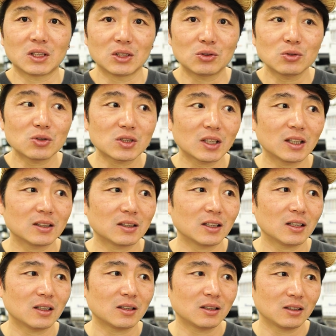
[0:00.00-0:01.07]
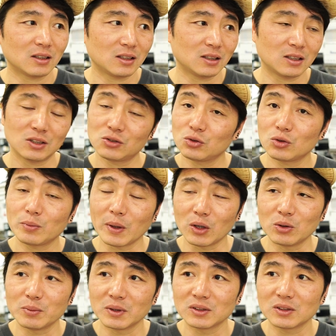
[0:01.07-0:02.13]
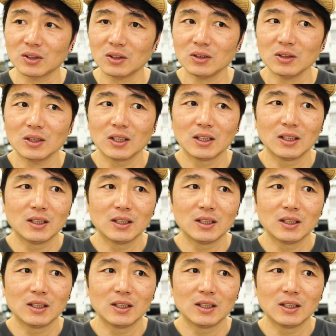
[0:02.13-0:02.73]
기술자한테 기술을 배우면서